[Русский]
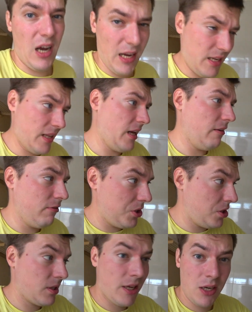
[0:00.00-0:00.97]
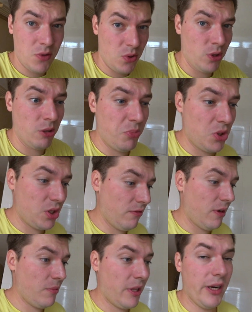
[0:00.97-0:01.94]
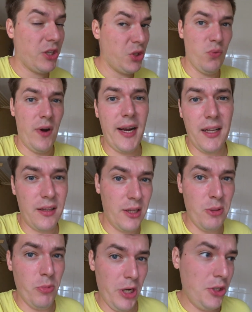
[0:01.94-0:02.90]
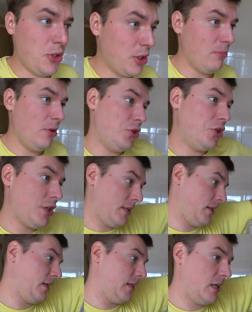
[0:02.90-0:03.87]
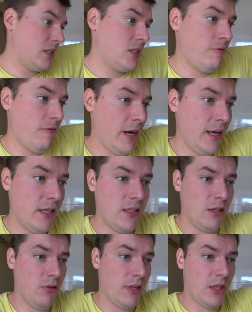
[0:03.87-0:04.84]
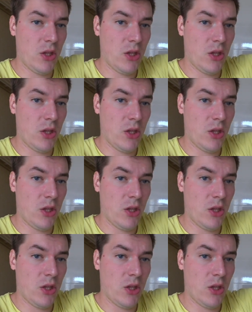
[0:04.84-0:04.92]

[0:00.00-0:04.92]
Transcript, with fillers: Хотя да, вы сейчас, скорее всего, напишите в комментариях. Чувак, это не блинчики. Блинчики это когда разливается вот так